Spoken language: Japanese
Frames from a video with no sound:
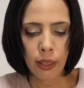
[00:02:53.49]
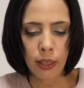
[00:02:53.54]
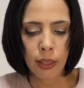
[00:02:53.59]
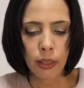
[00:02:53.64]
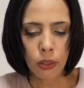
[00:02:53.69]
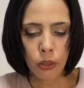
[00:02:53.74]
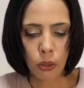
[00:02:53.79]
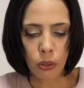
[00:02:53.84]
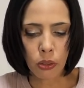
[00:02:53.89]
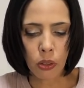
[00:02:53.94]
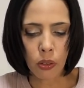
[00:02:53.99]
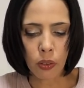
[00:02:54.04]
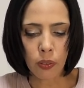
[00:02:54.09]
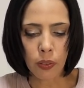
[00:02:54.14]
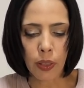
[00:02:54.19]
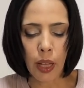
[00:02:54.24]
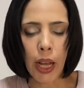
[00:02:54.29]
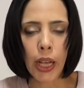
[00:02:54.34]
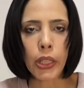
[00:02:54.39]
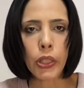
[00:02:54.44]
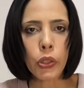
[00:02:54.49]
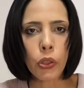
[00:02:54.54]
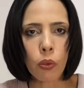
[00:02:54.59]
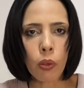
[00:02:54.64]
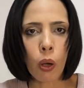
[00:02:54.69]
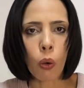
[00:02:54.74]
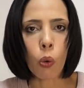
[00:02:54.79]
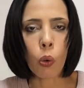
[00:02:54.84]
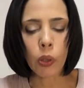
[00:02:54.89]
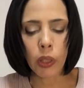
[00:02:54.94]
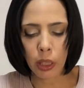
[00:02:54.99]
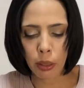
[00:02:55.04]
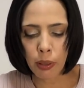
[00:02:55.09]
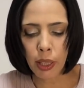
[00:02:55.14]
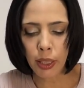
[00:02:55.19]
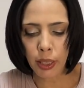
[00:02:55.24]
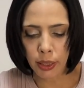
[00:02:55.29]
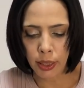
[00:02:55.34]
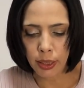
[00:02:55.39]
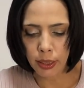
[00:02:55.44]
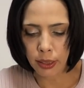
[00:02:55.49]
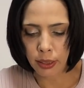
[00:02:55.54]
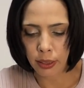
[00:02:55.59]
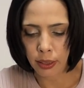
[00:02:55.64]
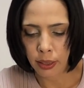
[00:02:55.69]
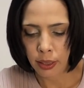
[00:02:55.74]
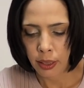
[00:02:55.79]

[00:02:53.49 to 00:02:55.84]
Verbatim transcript: その代償は大きいわけです。